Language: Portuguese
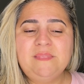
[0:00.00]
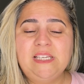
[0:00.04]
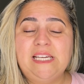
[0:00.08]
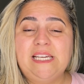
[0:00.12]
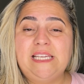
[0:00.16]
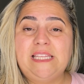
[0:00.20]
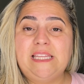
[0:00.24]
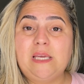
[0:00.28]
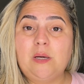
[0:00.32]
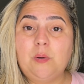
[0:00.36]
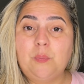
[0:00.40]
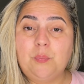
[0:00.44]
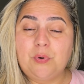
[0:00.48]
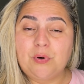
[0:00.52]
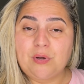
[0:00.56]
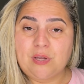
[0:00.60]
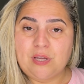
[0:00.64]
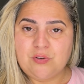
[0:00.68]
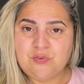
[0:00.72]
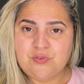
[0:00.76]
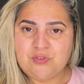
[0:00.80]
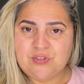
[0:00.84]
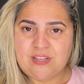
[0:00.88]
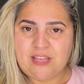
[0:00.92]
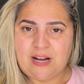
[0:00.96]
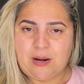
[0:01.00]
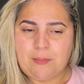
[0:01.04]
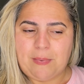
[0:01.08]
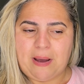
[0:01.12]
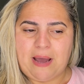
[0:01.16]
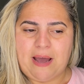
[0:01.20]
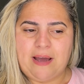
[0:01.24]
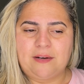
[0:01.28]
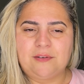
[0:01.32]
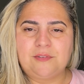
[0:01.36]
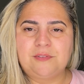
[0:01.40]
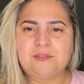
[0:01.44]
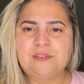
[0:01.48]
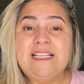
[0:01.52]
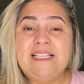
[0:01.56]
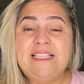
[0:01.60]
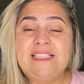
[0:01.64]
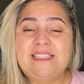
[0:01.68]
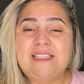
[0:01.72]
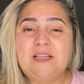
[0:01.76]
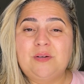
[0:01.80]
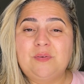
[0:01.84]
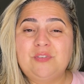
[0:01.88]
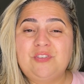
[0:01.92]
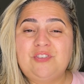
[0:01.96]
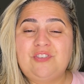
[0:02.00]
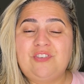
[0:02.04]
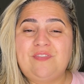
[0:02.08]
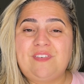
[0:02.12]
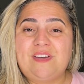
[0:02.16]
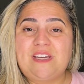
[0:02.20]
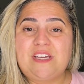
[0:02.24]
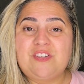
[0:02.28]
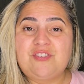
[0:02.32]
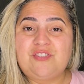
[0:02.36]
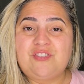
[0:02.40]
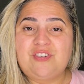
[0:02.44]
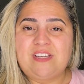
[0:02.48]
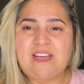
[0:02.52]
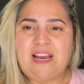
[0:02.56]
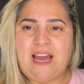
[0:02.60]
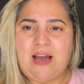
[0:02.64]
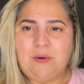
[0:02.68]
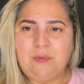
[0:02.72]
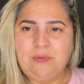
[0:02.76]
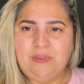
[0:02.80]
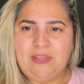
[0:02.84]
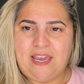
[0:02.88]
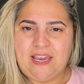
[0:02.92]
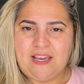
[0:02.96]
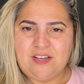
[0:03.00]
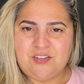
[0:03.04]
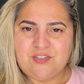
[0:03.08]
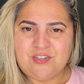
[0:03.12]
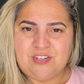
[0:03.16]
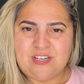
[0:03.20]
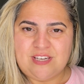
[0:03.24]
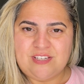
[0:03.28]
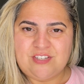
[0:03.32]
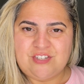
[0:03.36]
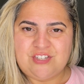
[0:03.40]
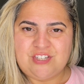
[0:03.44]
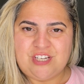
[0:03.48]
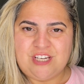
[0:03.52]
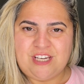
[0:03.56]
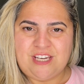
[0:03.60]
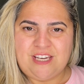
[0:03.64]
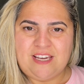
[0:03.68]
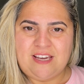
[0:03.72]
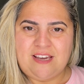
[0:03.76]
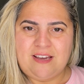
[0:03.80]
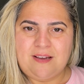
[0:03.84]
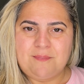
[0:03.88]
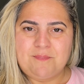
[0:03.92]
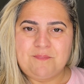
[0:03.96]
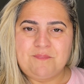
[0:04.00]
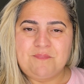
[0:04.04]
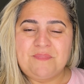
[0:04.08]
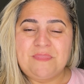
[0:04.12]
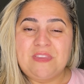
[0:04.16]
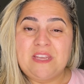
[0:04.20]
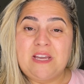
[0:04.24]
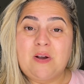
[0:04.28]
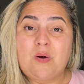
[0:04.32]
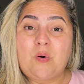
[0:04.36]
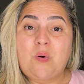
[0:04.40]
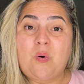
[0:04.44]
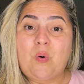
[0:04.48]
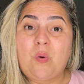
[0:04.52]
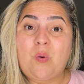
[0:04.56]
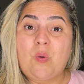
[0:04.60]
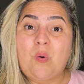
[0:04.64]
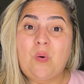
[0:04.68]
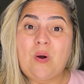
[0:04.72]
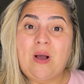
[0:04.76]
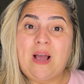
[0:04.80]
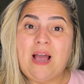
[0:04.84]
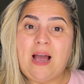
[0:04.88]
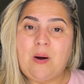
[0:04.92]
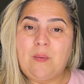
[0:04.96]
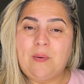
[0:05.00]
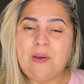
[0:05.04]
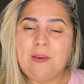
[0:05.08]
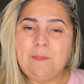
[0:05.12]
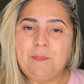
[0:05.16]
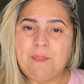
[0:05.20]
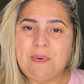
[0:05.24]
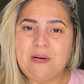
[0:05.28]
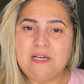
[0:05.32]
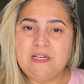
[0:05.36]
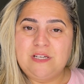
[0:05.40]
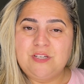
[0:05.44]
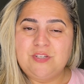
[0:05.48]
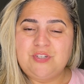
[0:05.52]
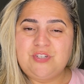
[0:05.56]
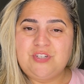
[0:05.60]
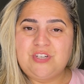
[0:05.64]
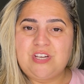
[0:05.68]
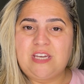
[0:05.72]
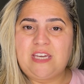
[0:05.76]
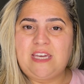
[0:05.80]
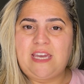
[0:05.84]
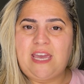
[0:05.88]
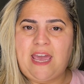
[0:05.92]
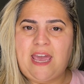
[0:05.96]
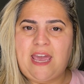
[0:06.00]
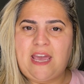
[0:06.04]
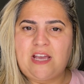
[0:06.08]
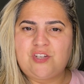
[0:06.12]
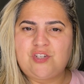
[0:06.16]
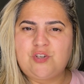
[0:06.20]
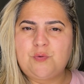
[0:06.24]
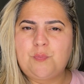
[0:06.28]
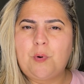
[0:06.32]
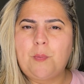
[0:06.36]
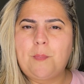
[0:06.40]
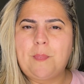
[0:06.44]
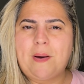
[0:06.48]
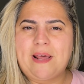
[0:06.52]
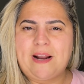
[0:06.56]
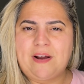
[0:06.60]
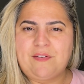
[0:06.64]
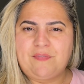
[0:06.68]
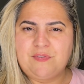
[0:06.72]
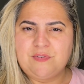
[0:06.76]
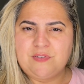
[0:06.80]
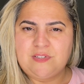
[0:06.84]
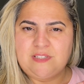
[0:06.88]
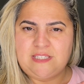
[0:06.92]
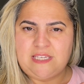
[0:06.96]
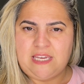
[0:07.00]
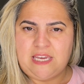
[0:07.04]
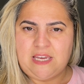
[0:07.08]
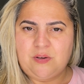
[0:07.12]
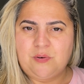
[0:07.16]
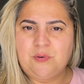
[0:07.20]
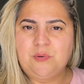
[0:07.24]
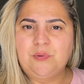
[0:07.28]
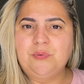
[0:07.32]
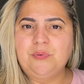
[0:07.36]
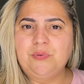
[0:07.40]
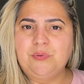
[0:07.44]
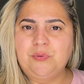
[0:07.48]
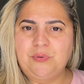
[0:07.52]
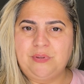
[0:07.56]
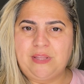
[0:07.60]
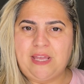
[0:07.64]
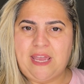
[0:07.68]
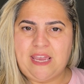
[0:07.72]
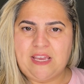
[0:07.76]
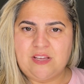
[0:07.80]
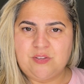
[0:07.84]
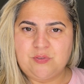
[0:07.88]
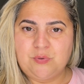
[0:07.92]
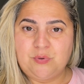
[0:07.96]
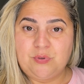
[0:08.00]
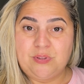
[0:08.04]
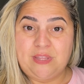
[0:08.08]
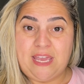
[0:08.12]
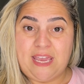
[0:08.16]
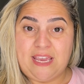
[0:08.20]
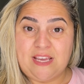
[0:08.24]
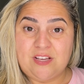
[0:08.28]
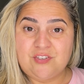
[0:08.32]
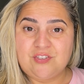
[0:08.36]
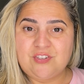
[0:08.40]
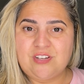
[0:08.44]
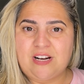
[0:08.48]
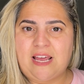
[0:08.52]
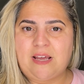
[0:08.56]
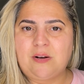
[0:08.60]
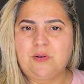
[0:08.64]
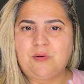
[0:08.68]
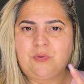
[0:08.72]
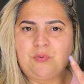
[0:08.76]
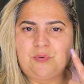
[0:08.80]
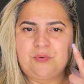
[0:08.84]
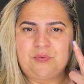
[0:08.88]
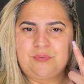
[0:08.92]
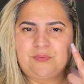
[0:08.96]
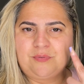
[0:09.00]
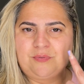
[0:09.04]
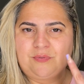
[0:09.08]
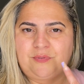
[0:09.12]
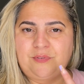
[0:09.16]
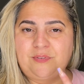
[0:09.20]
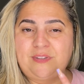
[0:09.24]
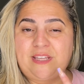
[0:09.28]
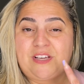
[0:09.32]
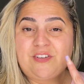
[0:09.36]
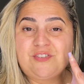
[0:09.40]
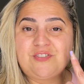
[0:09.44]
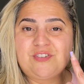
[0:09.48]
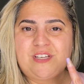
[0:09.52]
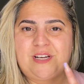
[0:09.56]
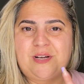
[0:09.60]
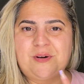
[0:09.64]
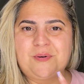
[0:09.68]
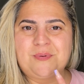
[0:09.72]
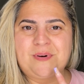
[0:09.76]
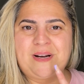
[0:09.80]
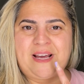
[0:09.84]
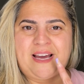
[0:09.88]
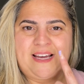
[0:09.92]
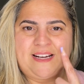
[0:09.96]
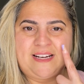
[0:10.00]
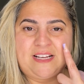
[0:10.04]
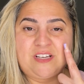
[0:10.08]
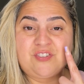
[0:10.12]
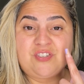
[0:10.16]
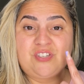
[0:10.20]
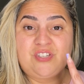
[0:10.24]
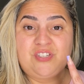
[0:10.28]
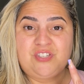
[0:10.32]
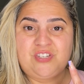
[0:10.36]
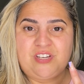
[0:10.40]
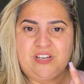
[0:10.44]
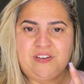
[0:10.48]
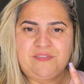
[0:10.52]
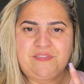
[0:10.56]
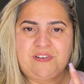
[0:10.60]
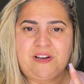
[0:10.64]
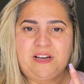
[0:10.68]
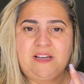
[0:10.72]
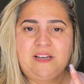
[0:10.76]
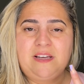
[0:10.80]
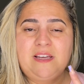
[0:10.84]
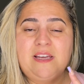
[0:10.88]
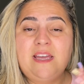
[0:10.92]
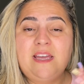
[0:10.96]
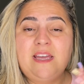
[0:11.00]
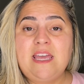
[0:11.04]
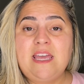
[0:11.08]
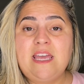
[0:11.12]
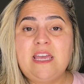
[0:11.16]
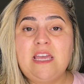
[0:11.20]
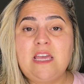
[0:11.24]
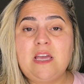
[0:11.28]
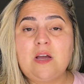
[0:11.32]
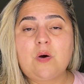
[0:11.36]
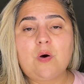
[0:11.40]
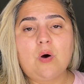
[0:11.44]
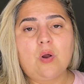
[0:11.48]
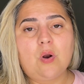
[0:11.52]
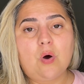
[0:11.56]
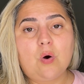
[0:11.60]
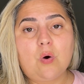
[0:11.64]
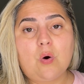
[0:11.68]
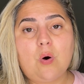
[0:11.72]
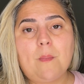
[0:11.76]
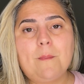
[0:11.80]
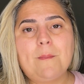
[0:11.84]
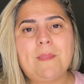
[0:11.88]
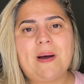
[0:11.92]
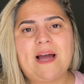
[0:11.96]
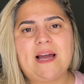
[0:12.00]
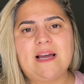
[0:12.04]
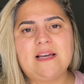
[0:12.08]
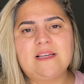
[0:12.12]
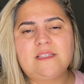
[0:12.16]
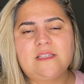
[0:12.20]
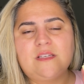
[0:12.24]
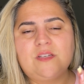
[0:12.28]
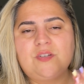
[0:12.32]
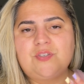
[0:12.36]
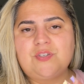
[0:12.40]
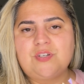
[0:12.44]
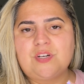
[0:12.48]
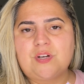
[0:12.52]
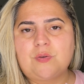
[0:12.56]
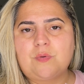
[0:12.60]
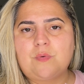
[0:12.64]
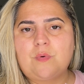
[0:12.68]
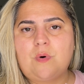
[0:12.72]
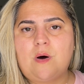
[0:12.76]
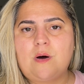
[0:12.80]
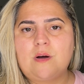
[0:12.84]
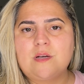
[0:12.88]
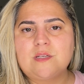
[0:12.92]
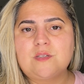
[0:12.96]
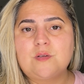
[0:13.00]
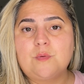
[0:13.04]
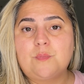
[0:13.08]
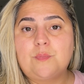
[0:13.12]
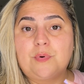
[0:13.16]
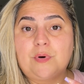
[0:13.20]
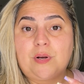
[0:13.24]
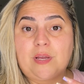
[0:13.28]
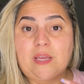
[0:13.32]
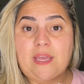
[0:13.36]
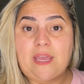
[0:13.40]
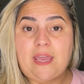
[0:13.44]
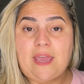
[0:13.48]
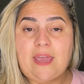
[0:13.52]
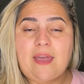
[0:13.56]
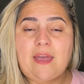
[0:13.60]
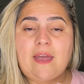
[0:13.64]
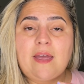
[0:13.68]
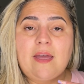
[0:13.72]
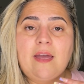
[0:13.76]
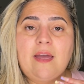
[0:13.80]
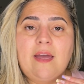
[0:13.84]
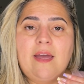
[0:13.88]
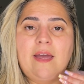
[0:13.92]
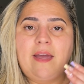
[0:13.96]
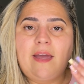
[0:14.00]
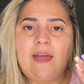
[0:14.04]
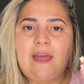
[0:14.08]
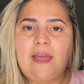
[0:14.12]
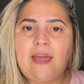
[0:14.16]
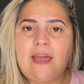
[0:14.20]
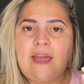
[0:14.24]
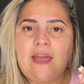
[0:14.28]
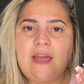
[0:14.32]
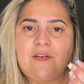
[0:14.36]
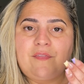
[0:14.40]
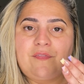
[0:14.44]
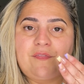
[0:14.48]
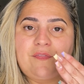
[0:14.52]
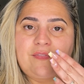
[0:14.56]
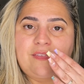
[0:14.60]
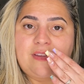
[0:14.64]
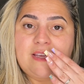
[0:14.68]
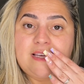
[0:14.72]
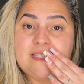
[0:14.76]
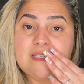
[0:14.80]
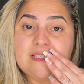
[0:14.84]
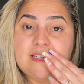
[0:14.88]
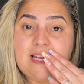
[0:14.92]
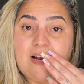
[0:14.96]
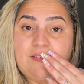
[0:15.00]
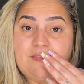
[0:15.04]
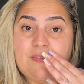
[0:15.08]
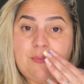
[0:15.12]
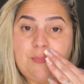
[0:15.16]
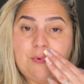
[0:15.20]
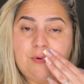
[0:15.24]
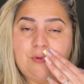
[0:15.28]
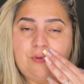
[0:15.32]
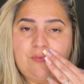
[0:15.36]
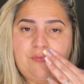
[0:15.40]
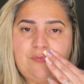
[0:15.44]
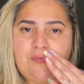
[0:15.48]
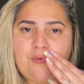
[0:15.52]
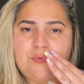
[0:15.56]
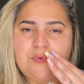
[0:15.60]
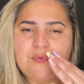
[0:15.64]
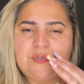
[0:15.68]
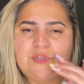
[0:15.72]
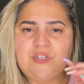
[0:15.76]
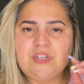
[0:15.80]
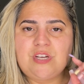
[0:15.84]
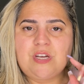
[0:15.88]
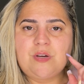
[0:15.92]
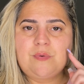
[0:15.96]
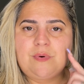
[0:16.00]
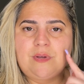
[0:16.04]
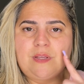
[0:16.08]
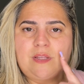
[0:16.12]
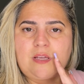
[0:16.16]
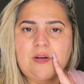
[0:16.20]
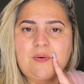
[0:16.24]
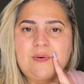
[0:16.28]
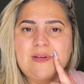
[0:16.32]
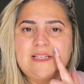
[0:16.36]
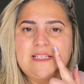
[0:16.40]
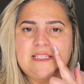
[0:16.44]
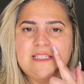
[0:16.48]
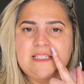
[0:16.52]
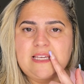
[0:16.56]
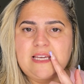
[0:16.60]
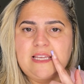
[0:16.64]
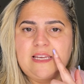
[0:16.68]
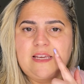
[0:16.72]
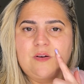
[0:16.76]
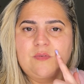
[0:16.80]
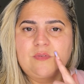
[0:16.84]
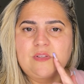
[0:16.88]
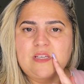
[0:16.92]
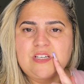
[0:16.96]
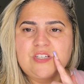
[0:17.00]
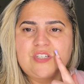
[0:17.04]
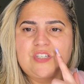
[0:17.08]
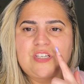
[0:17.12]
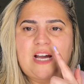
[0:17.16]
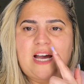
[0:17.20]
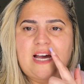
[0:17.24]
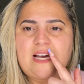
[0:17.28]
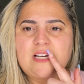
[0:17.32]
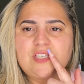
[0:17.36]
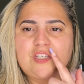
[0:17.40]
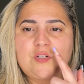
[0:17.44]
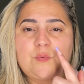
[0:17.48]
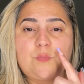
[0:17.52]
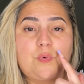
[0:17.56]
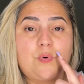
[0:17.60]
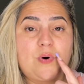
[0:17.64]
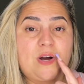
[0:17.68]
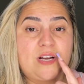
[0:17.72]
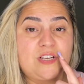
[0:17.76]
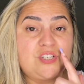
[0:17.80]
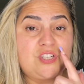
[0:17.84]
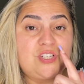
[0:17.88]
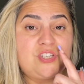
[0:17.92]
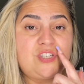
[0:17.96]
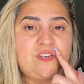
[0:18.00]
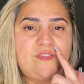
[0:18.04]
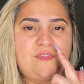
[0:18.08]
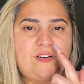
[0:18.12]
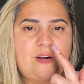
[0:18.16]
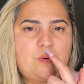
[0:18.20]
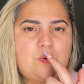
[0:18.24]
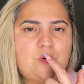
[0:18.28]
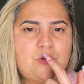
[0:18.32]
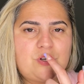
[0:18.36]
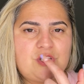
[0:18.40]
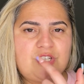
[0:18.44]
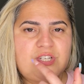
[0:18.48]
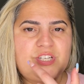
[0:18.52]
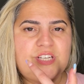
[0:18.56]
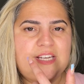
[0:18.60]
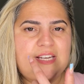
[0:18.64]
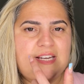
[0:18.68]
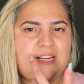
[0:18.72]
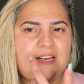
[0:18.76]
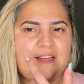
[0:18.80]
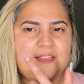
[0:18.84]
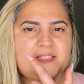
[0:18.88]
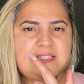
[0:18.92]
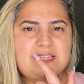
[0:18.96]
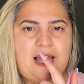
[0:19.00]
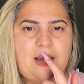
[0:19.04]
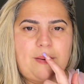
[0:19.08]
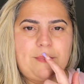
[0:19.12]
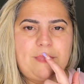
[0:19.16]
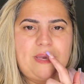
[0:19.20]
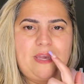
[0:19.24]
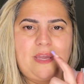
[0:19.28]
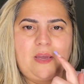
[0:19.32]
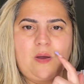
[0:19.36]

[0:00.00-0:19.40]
E deu um pouquinho de trabalho. Então, tive que tirar o dente que tinha, colocar o implante, que é tipo o parafusinho no dente, lá no, no dente não, na, na gengiva, e colocou mais enxerto ósseo porque é, estava muito fundinho, então eles queriam deixar, tipo, a gengiva gordinha, sabe?